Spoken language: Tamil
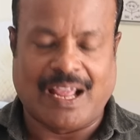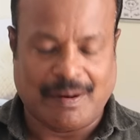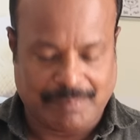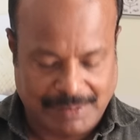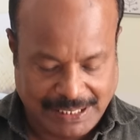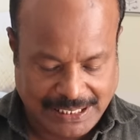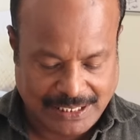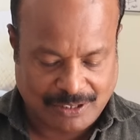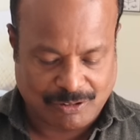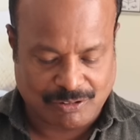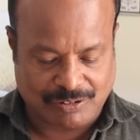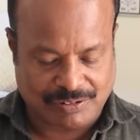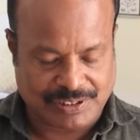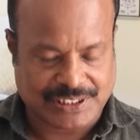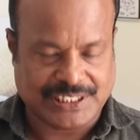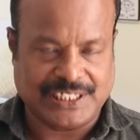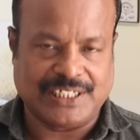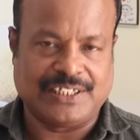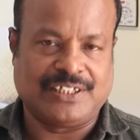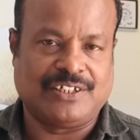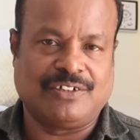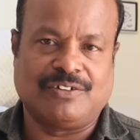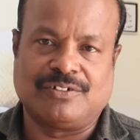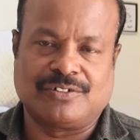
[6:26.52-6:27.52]
அப்படின்ற ஒரு
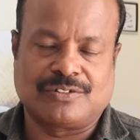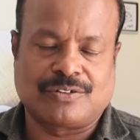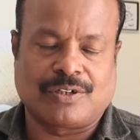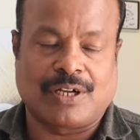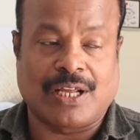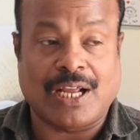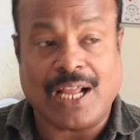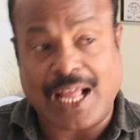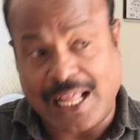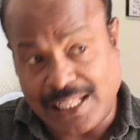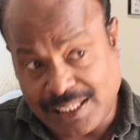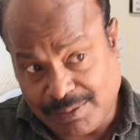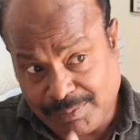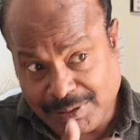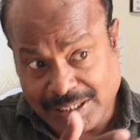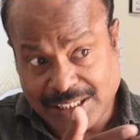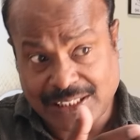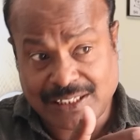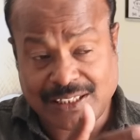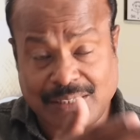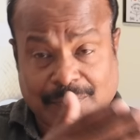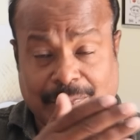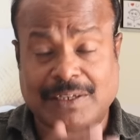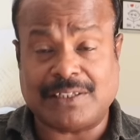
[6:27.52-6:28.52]
விஷயத்தையும் சொன்னாங்க அதே
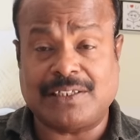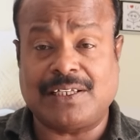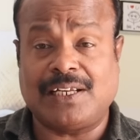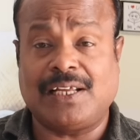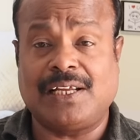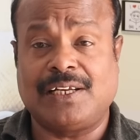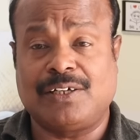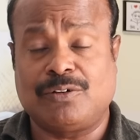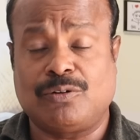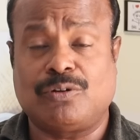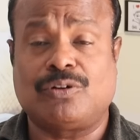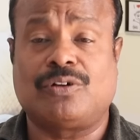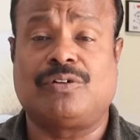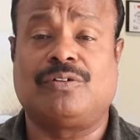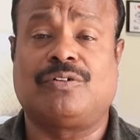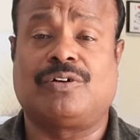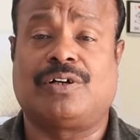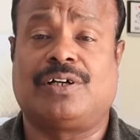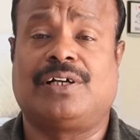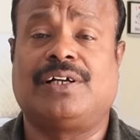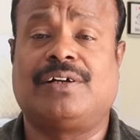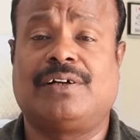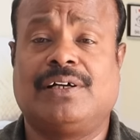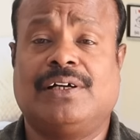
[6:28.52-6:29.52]
மாதிரி இந்த படத்தில் இன்னொரு
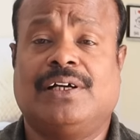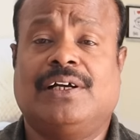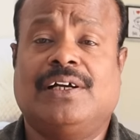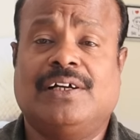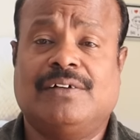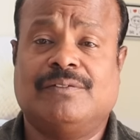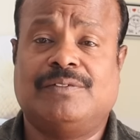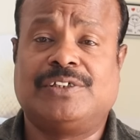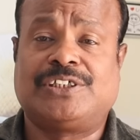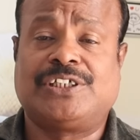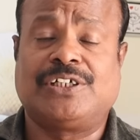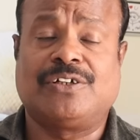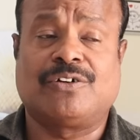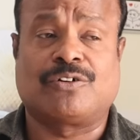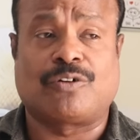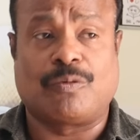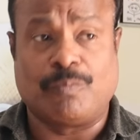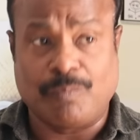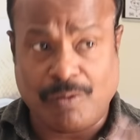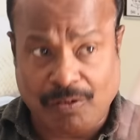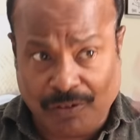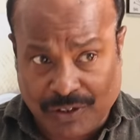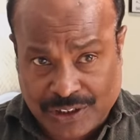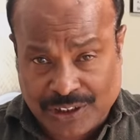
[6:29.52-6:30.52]
ஒரு விஷயம்
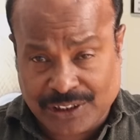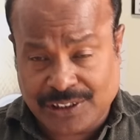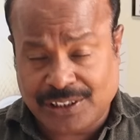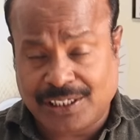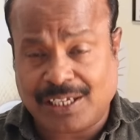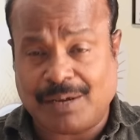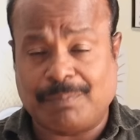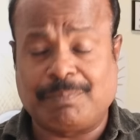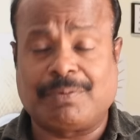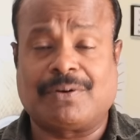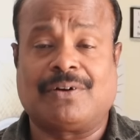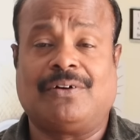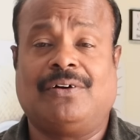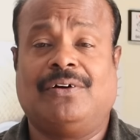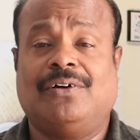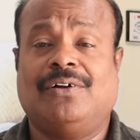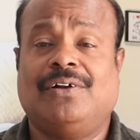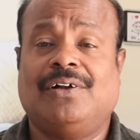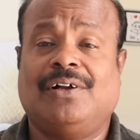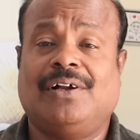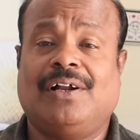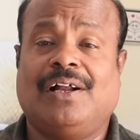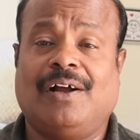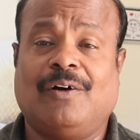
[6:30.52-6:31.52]
ரொம்ப வருஷத்துக்கு அப்புறம்
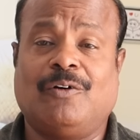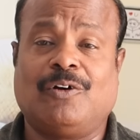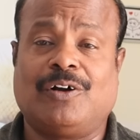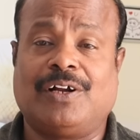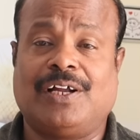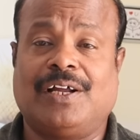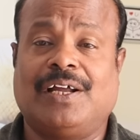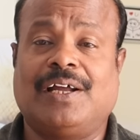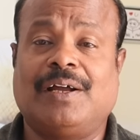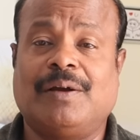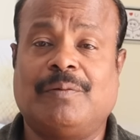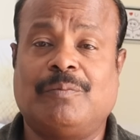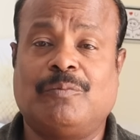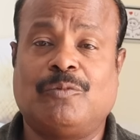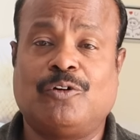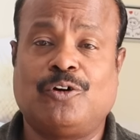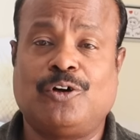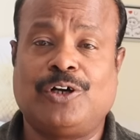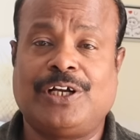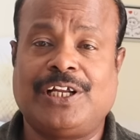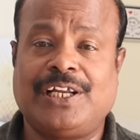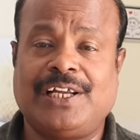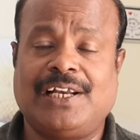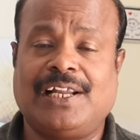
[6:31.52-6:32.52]
ஒரு
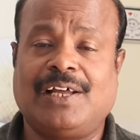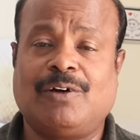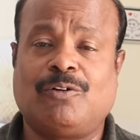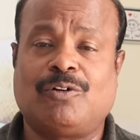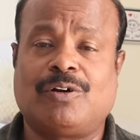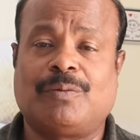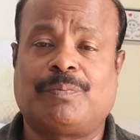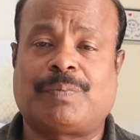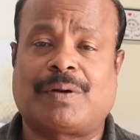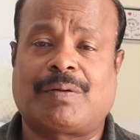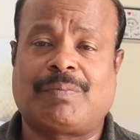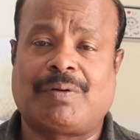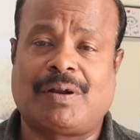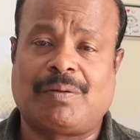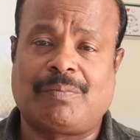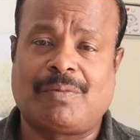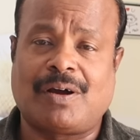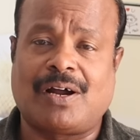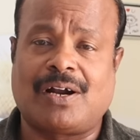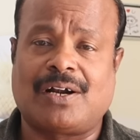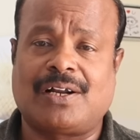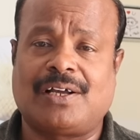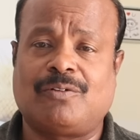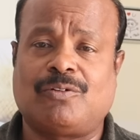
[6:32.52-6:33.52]
முழுநீல ஒரு
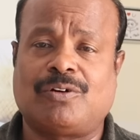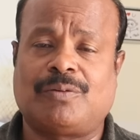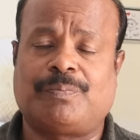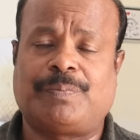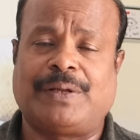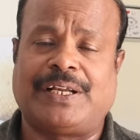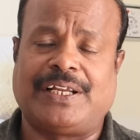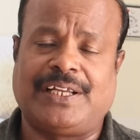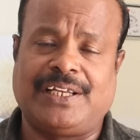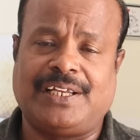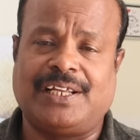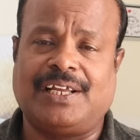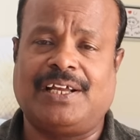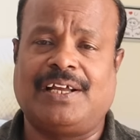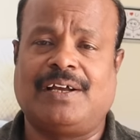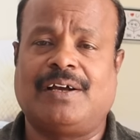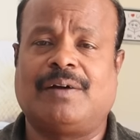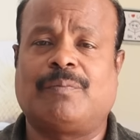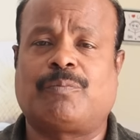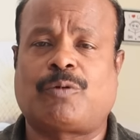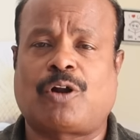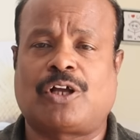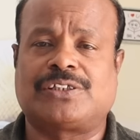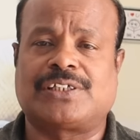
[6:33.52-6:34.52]
பிரபலமான ஒரு பெரிய
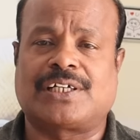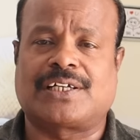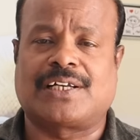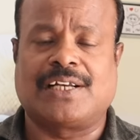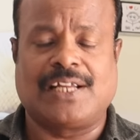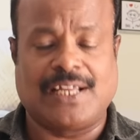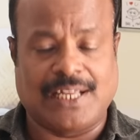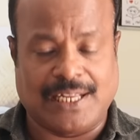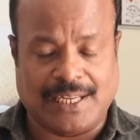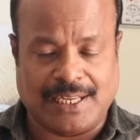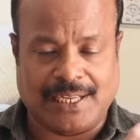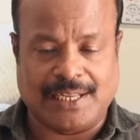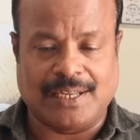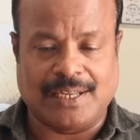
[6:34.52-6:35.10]
ப்ராஜெக்டில்